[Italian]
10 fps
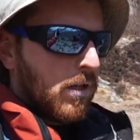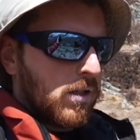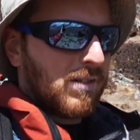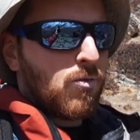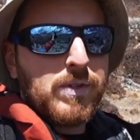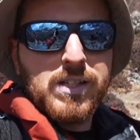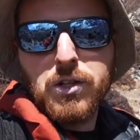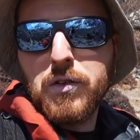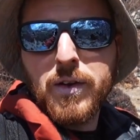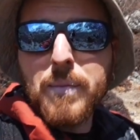e stavo
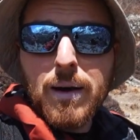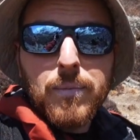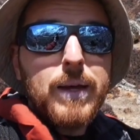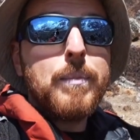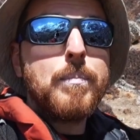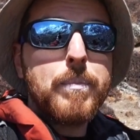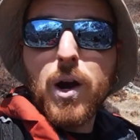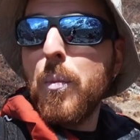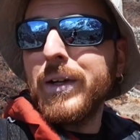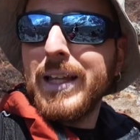pensando di fermarmi,
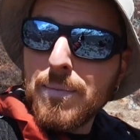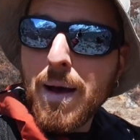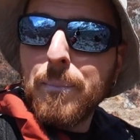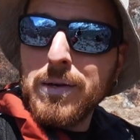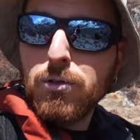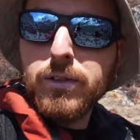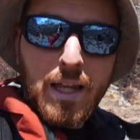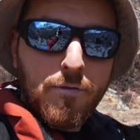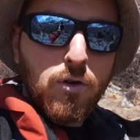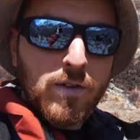però poi dalla mappa sul
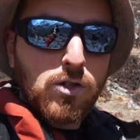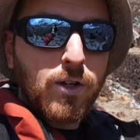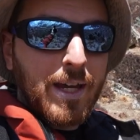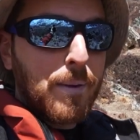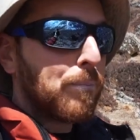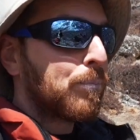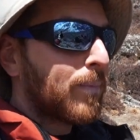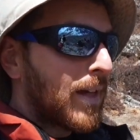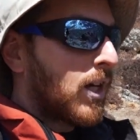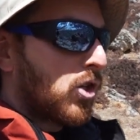telefono ho visto che
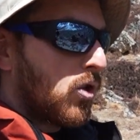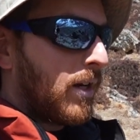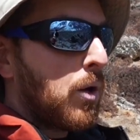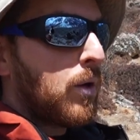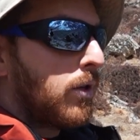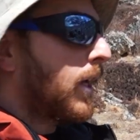c'è una lingua di un